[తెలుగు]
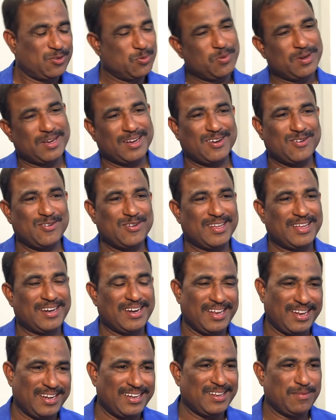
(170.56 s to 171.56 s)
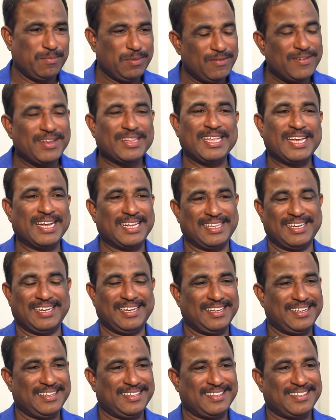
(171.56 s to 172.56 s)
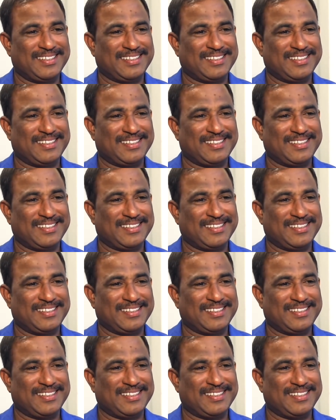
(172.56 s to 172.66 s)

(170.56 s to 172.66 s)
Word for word: సుముఖంగా ఉంటారా అంటే మీ వ్యక్తిగతంగా